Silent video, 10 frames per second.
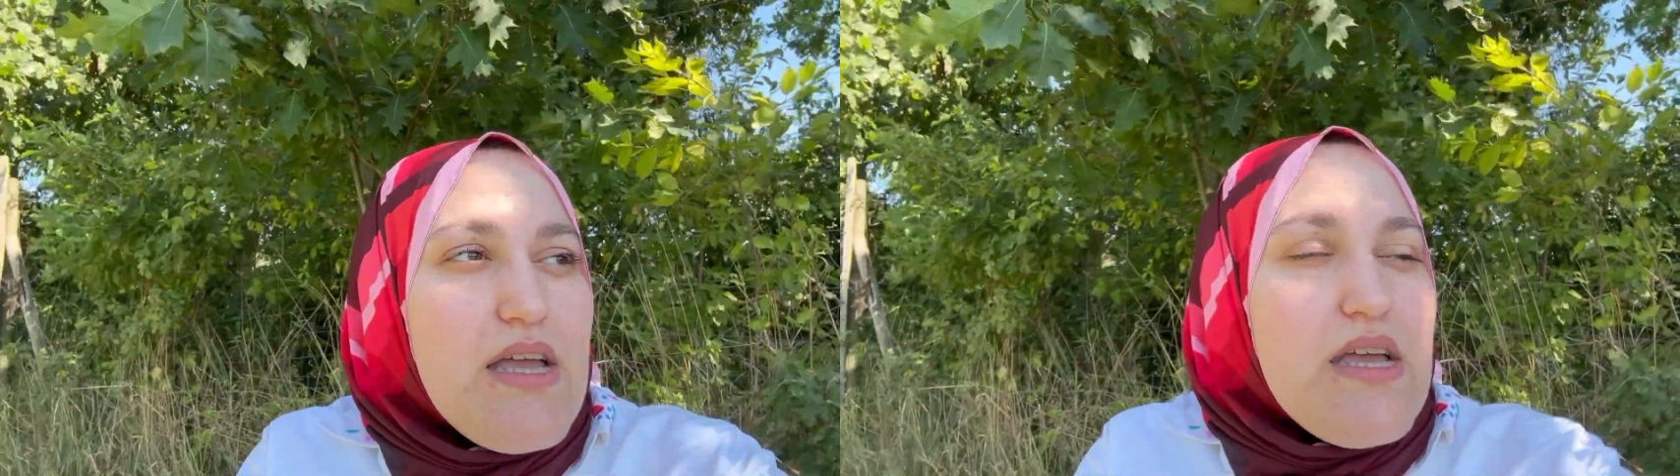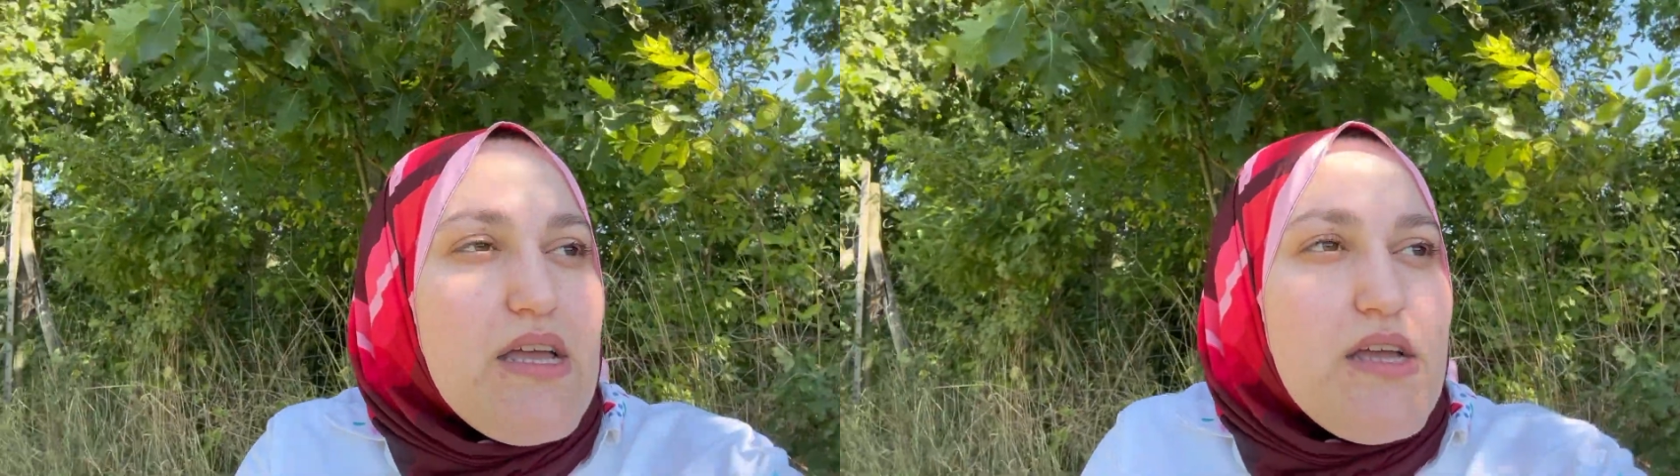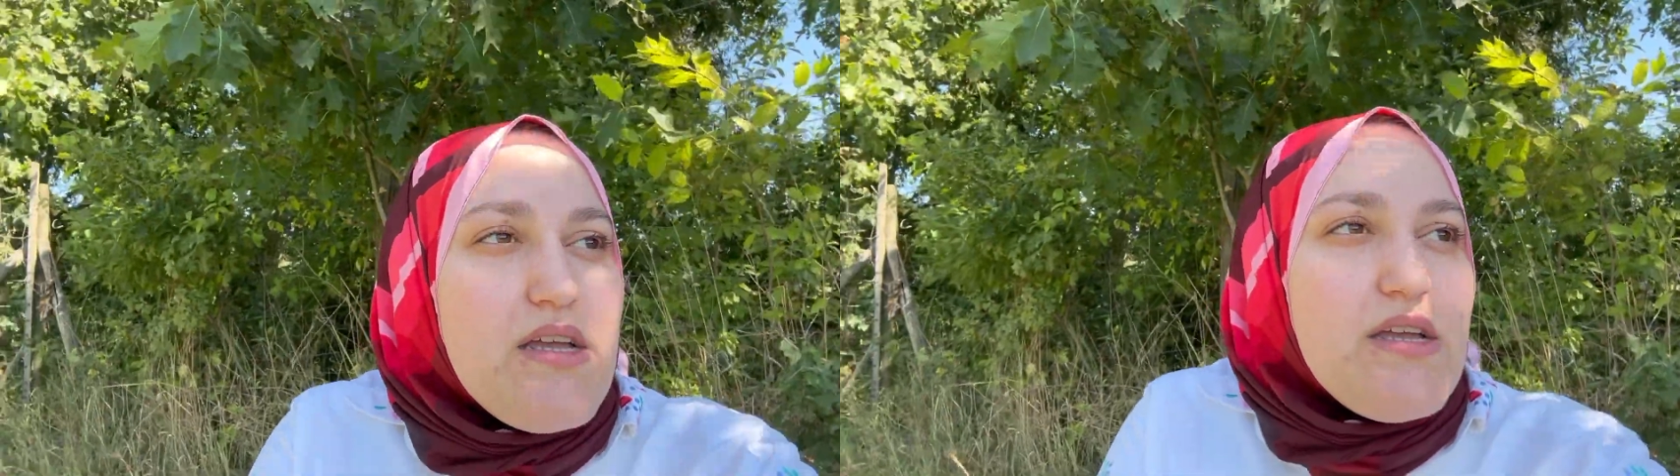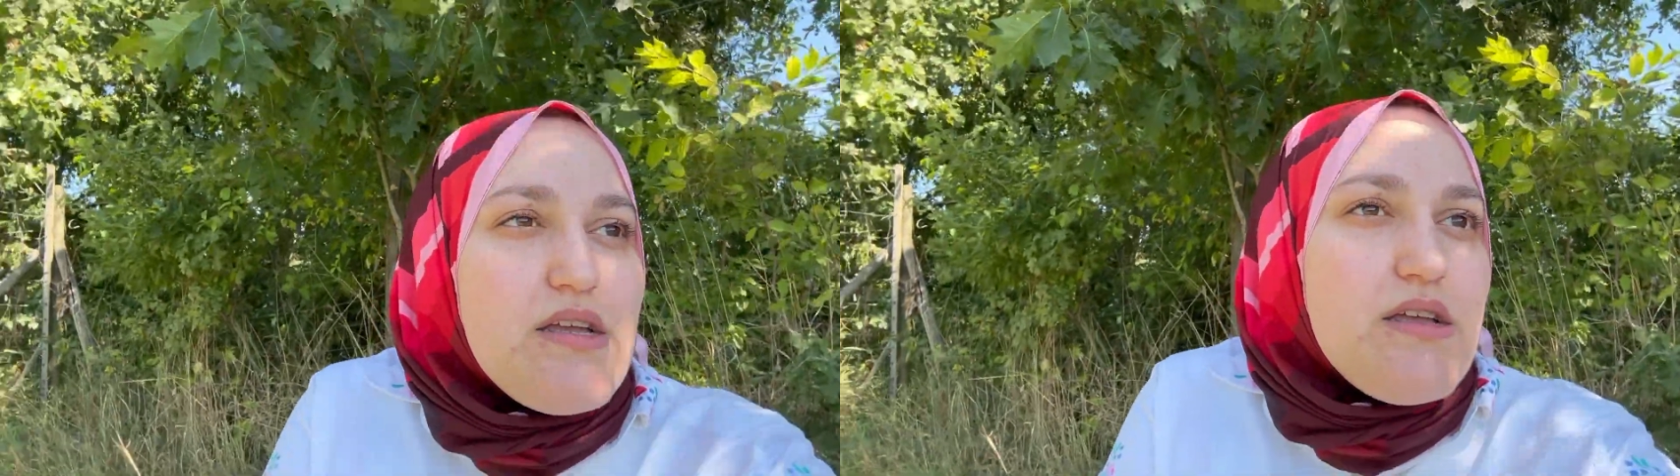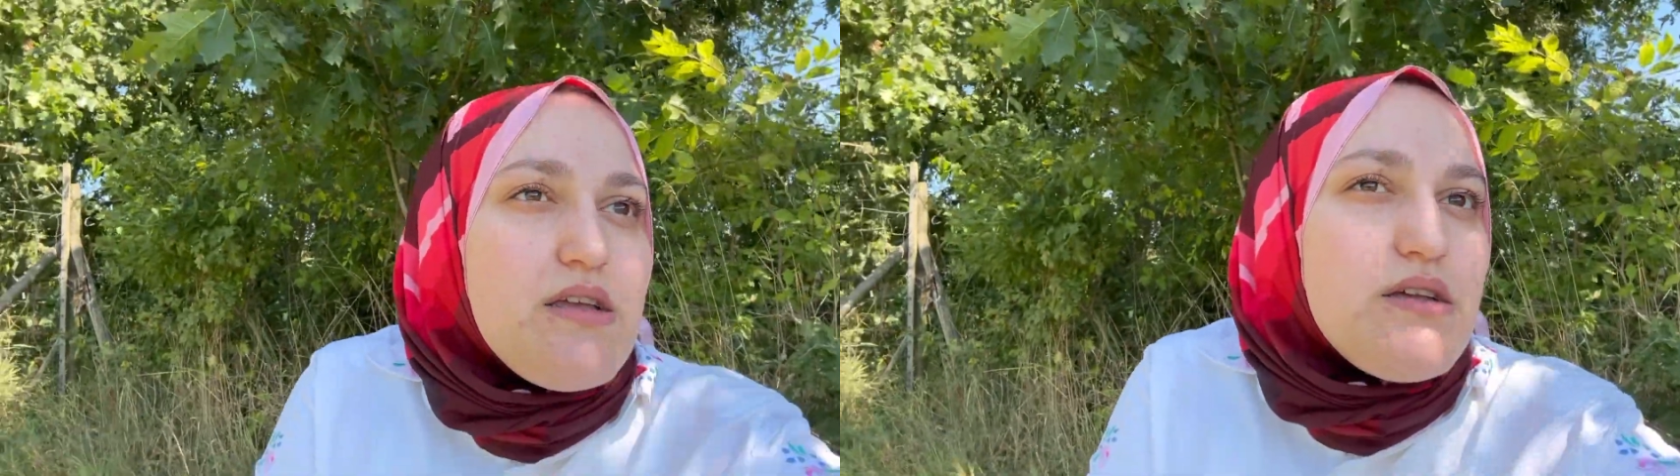Ee,
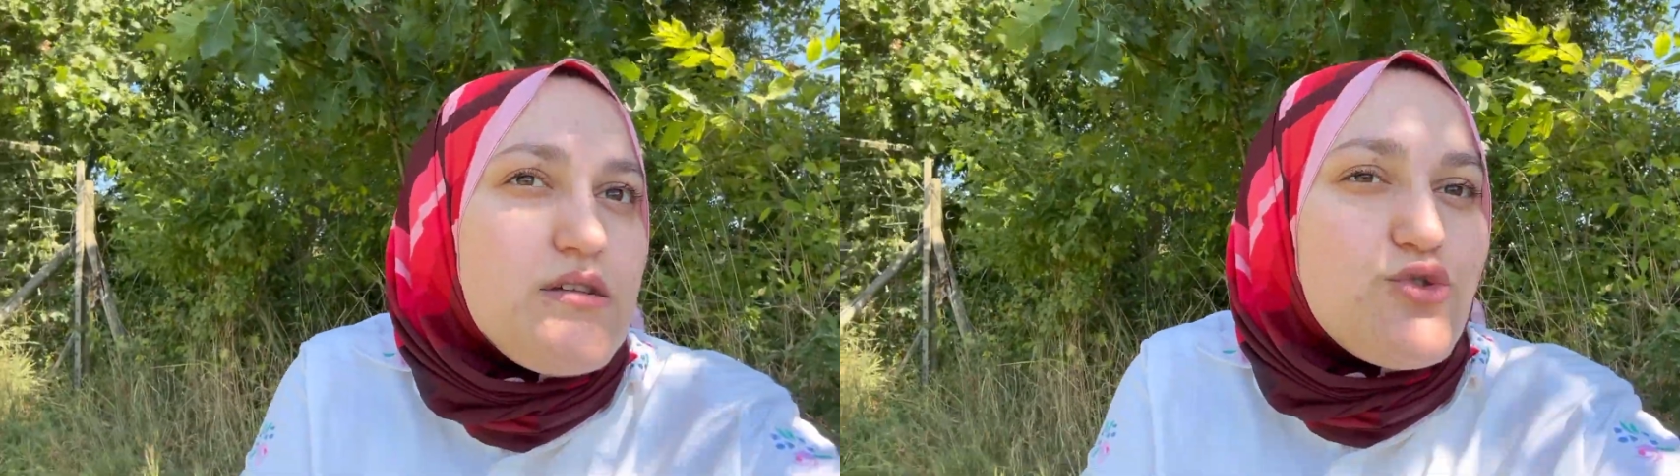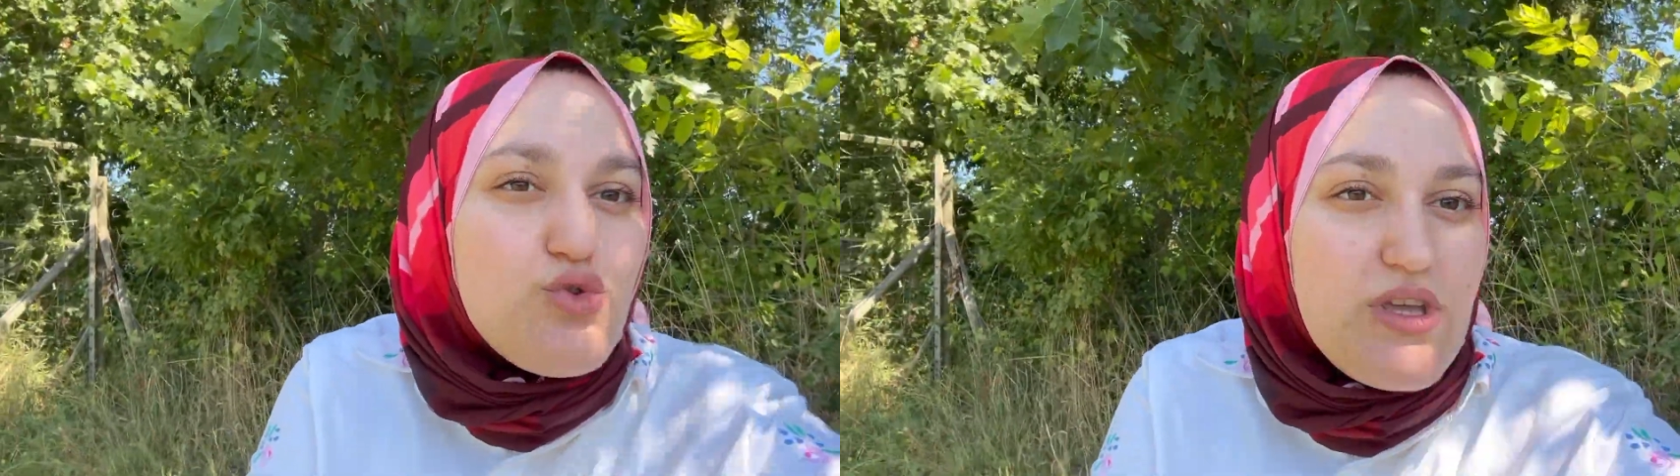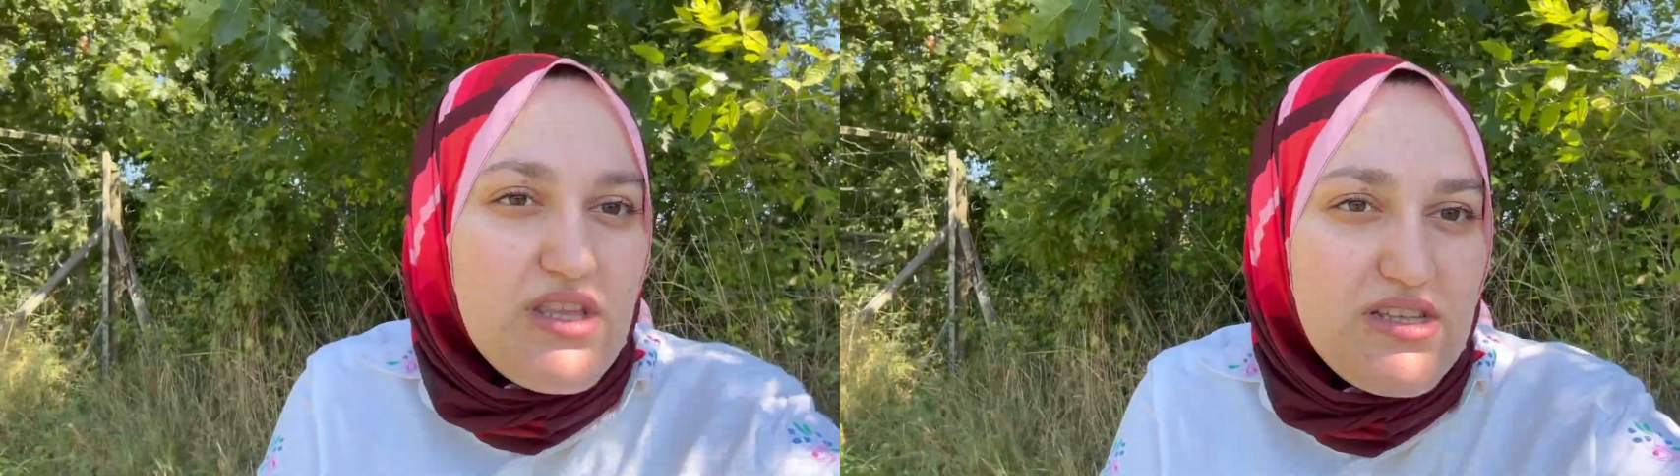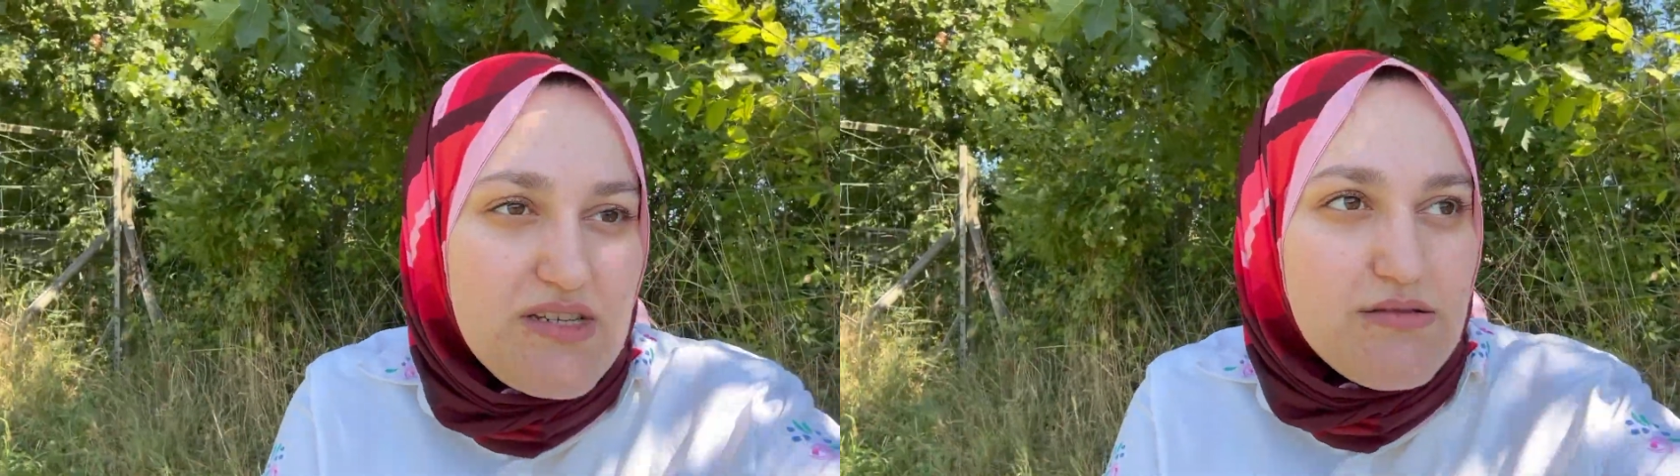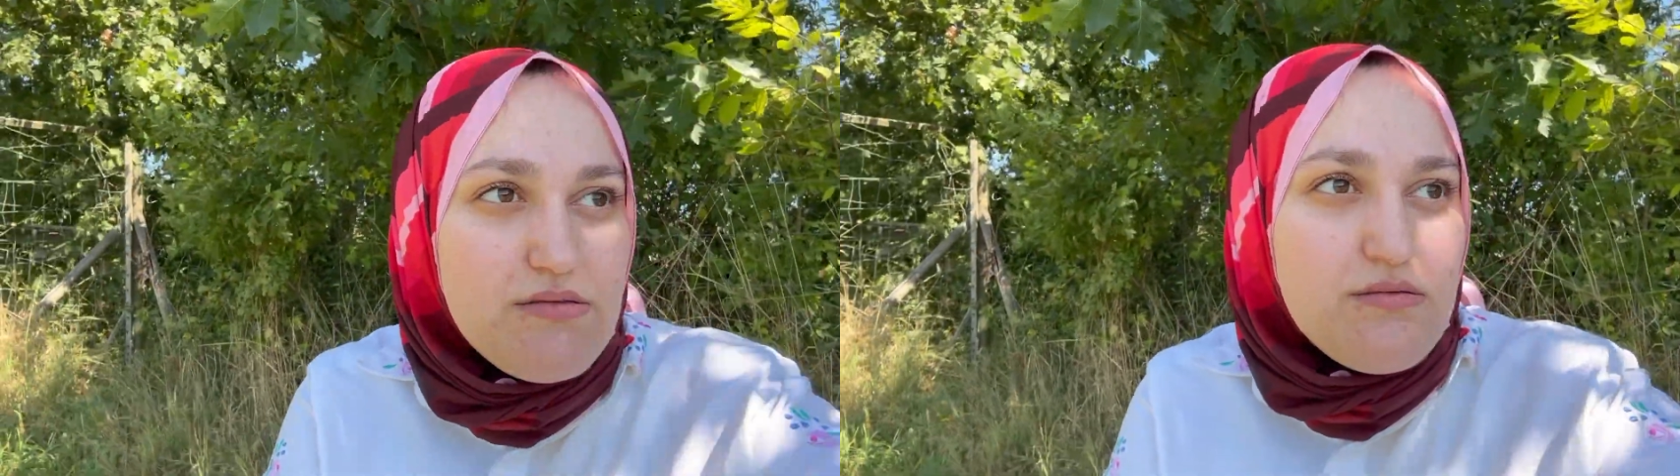su getirin.